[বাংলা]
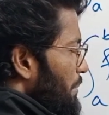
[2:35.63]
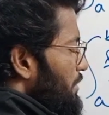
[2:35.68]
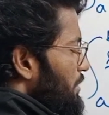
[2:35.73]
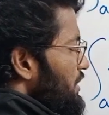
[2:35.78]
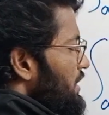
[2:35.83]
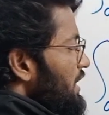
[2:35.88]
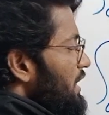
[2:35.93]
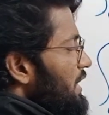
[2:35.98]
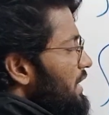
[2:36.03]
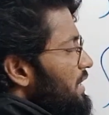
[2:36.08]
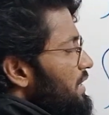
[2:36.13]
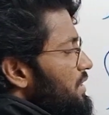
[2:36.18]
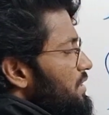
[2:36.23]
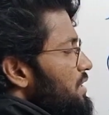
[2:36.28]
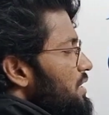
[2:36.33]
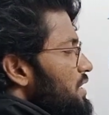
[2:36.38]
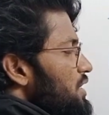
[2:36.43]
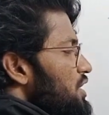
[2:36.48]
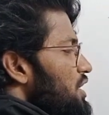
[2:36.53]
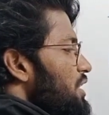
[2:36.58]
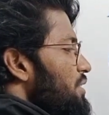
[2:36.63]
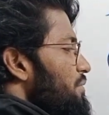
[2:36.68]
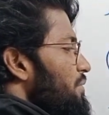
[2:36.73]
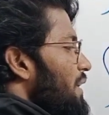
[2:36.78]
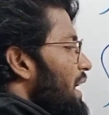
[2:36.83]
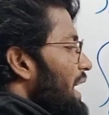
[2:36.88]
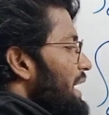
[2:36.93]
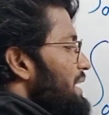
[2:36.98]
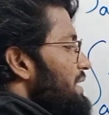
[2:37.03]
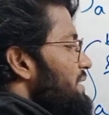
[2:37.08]
এফ জেডের ইন্টিগ্রেশন
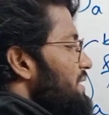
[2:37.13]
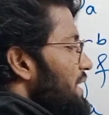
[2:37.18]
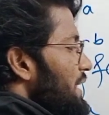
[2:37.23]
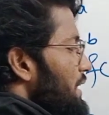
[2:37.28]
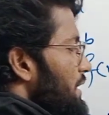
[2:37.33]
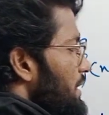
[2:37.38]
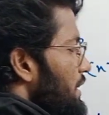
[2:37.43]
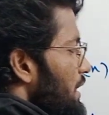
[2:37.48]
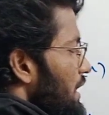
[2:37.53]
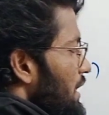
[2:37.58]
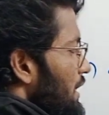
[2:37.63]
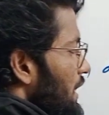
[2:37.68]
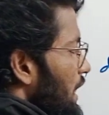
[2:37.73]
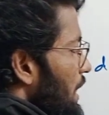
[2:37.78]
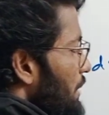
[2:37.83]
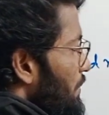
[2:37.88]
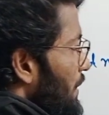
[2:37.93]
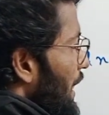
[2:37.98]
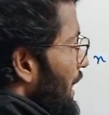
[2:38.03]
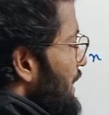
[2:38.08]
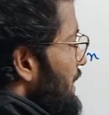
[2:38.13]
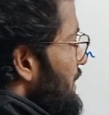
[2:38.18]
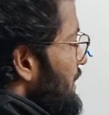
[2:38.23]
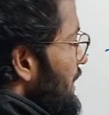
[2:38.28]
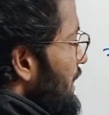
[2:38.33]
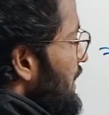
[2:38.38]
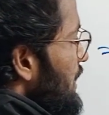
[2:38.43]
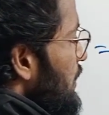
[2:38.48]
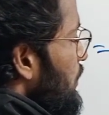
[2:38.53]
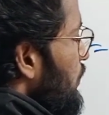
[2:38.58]
ফাই জেড তাহলে ফাইভ জেড